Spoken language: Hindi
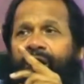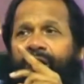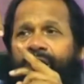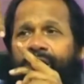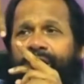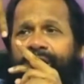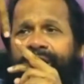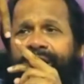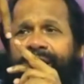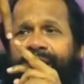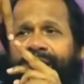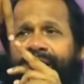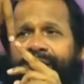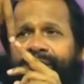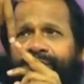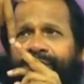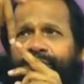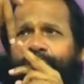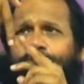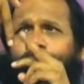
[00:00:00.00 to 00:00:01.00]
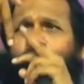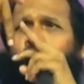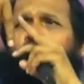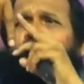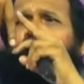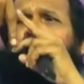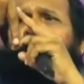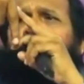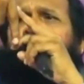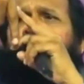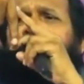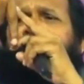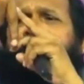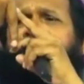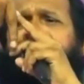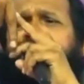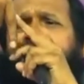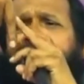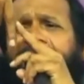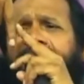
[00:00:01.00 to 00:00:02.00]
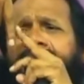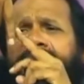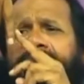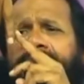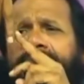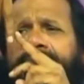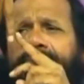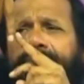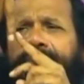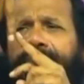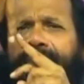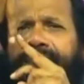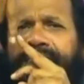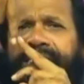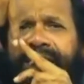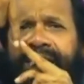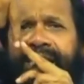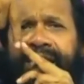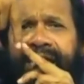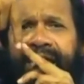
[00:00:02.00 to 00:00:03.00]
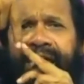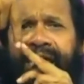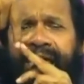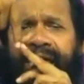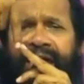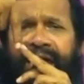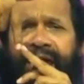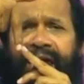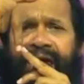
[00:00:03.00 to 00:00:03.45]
और यदि वो ऊपर से लेकर के नीचे तक